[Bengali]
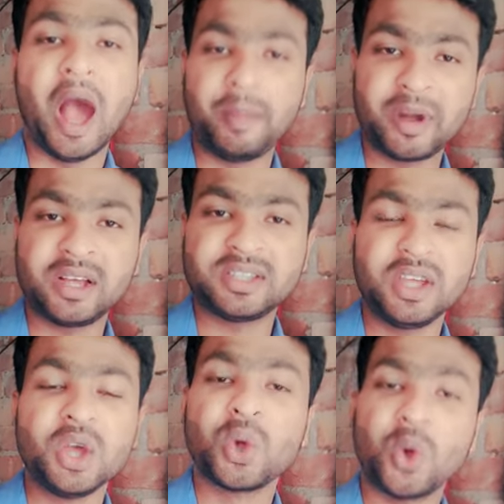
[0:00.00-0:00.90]
আমার কাছে
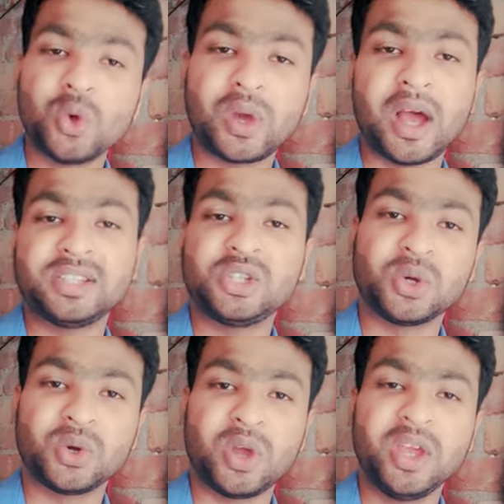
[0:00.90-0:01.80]
কোনো কাজই
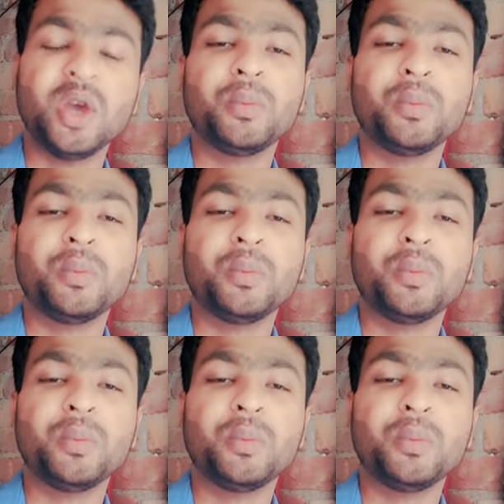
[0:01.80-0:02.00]
ছোট নয়